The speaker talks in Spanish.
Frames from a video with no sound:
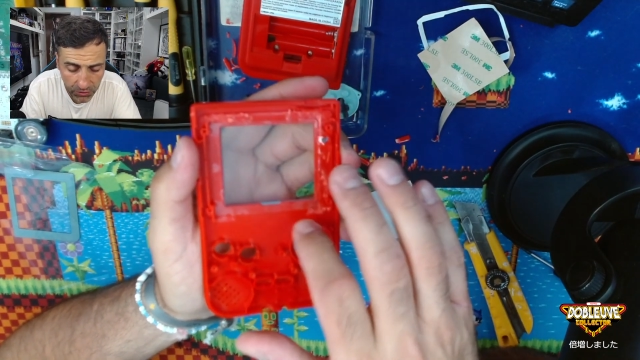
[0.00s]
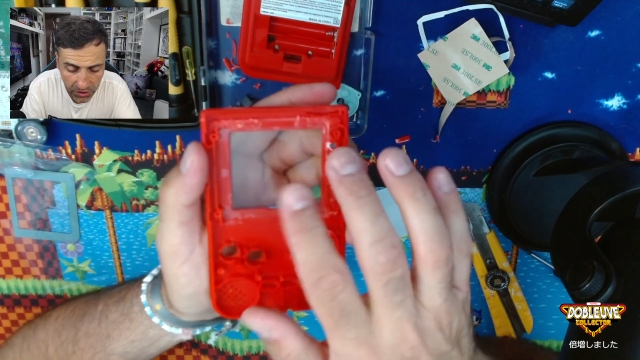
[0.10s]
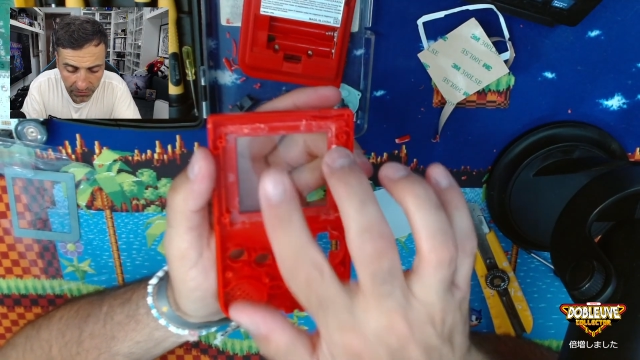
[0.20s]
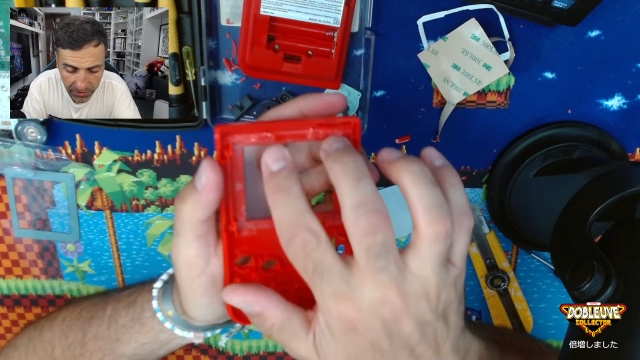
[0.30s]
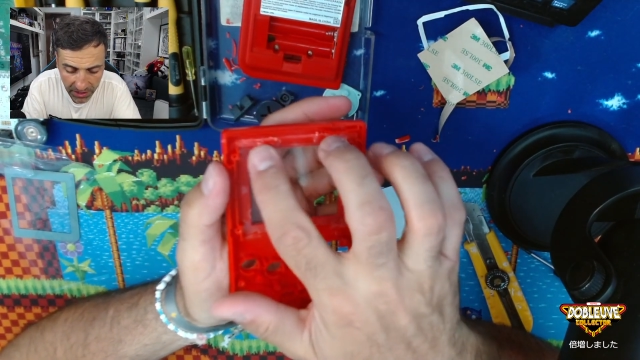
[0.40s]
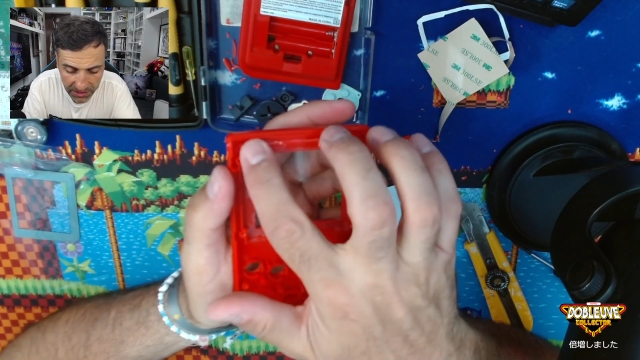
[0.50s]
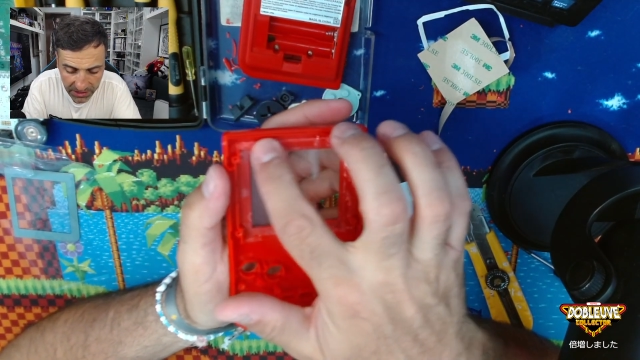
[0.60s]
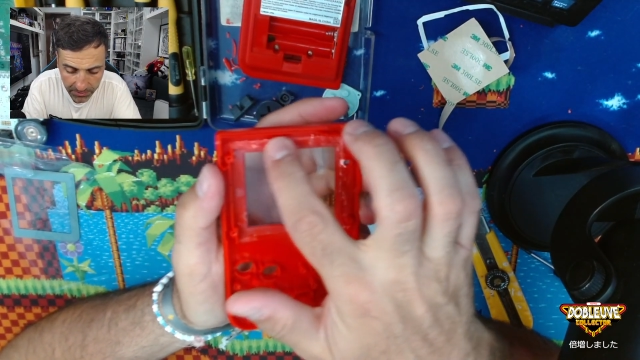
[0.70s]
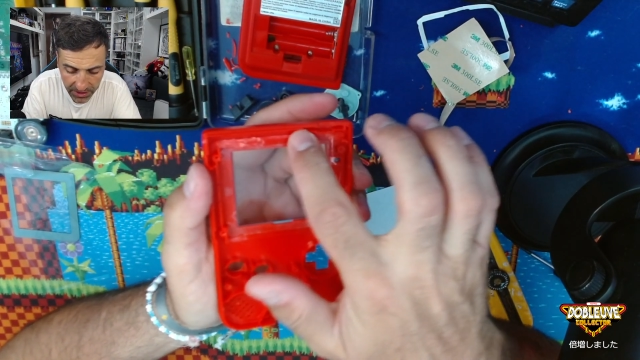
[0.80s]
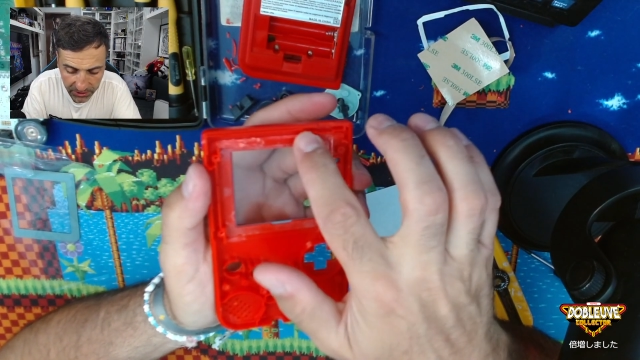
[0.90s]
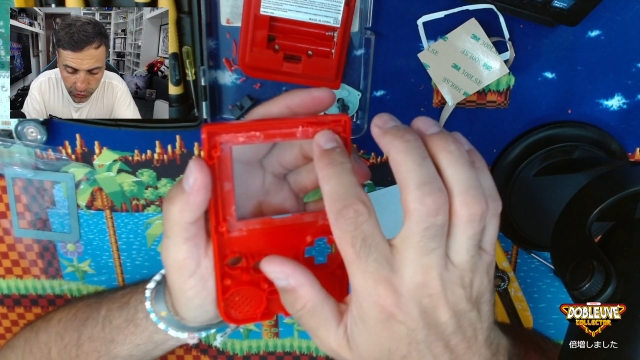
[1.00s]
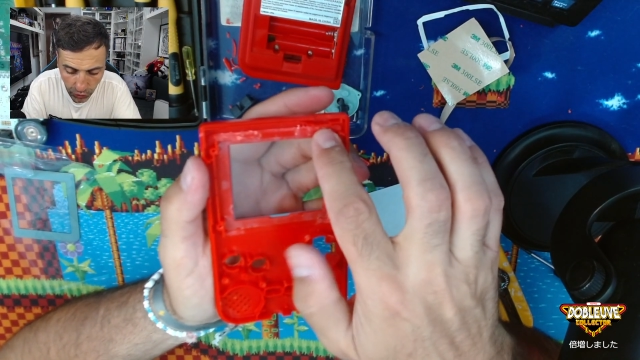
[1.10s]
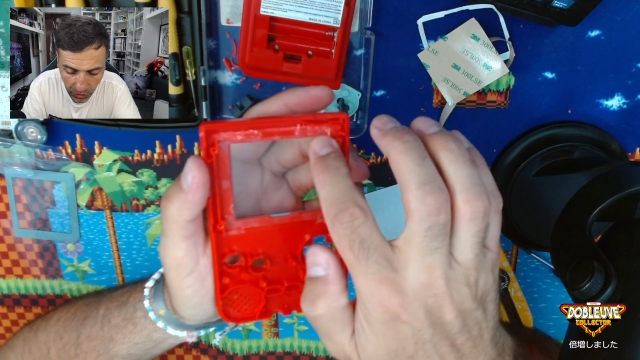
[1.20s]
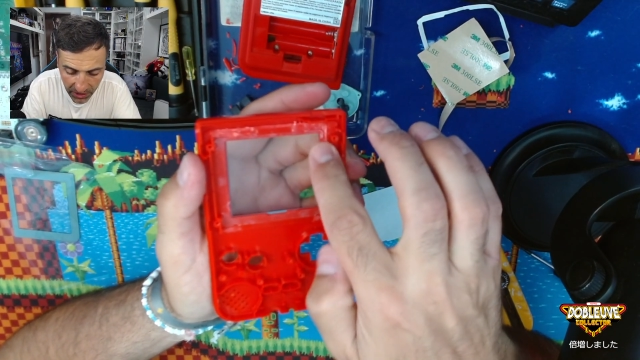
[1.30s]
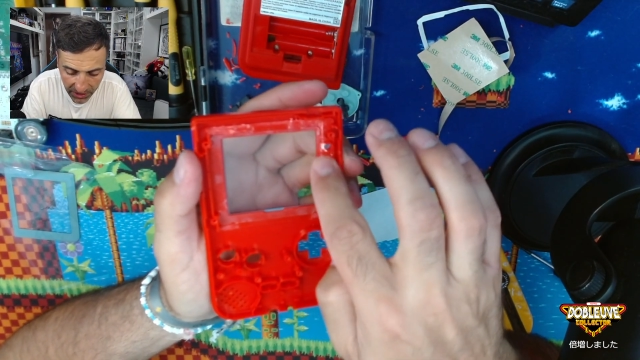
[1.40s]
O sea, al final es liberar
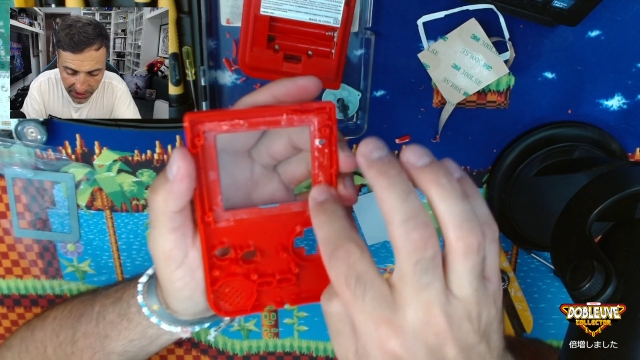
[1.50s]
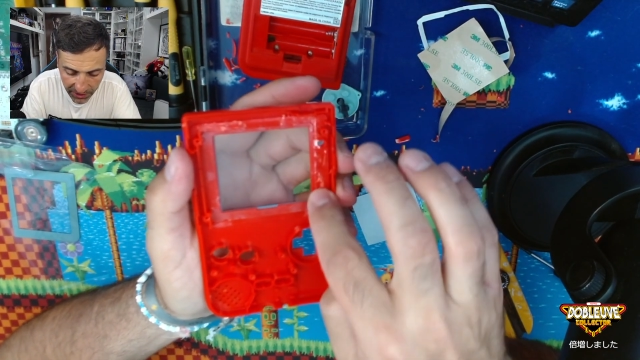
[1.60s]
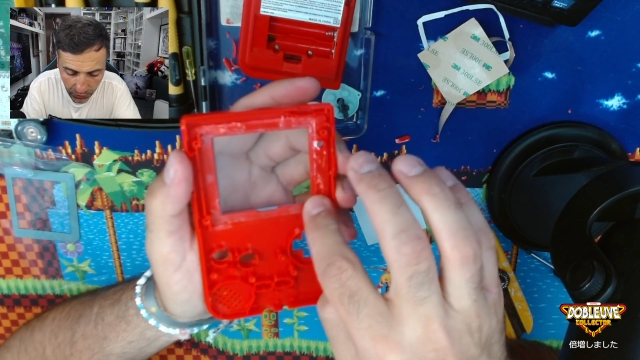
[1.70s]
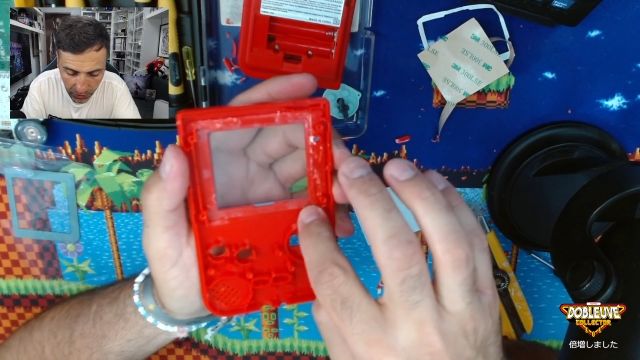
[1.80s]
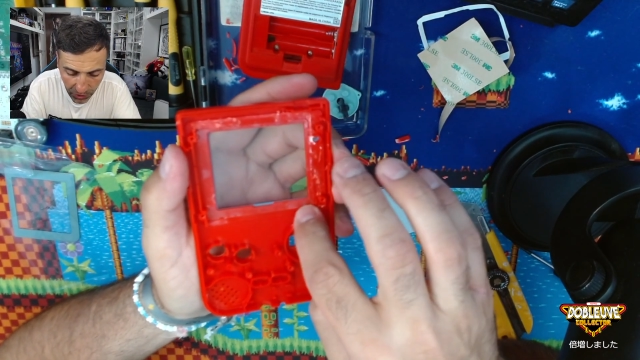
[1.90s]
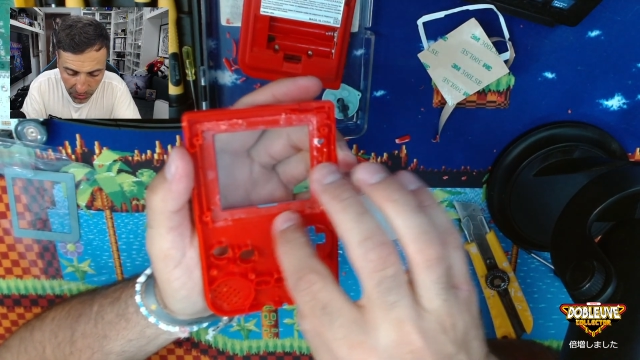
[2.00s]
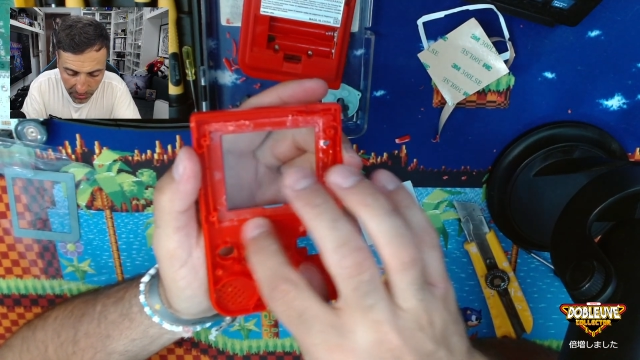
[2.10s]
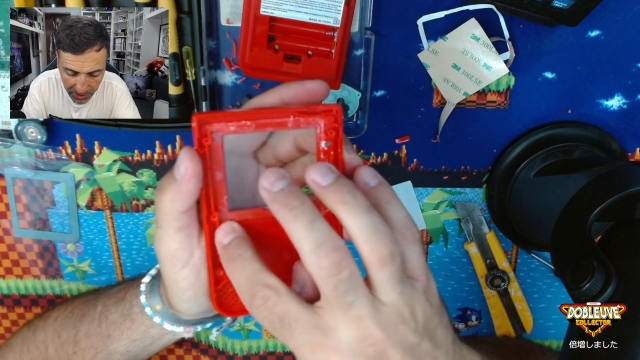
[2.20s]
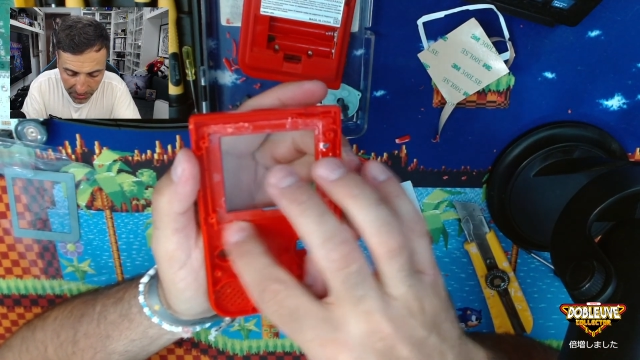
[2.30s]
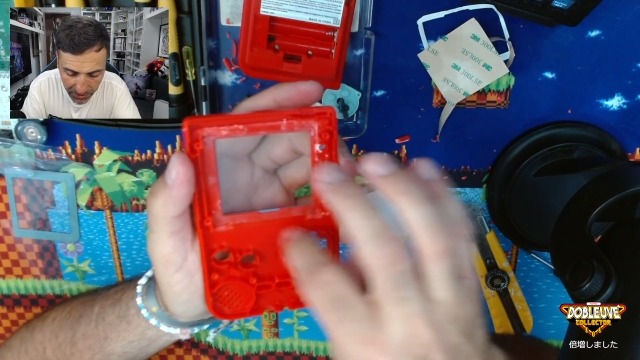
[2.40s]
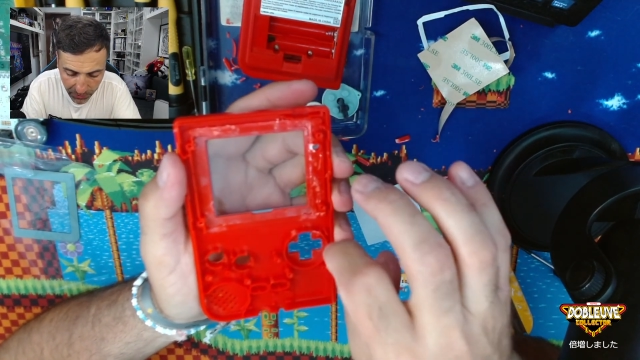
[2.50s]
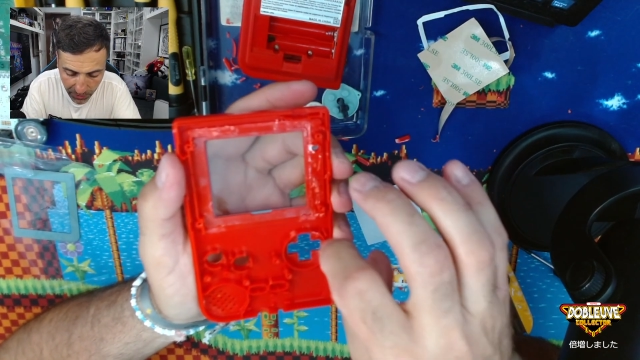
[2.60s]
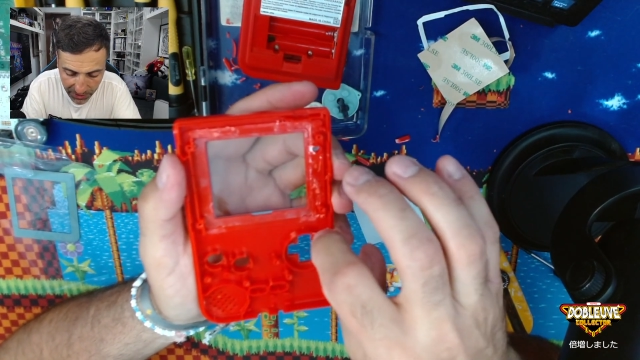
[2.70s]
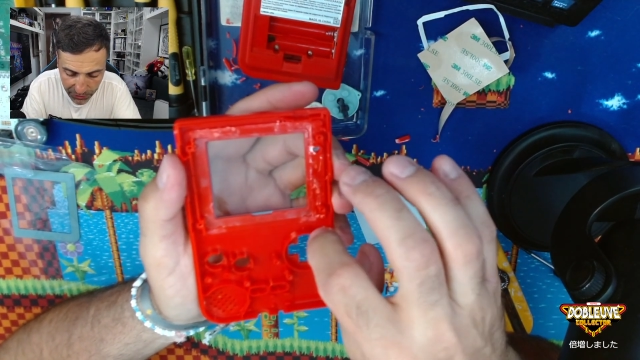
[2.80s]
todo a la línea roja, como ponía el manual, y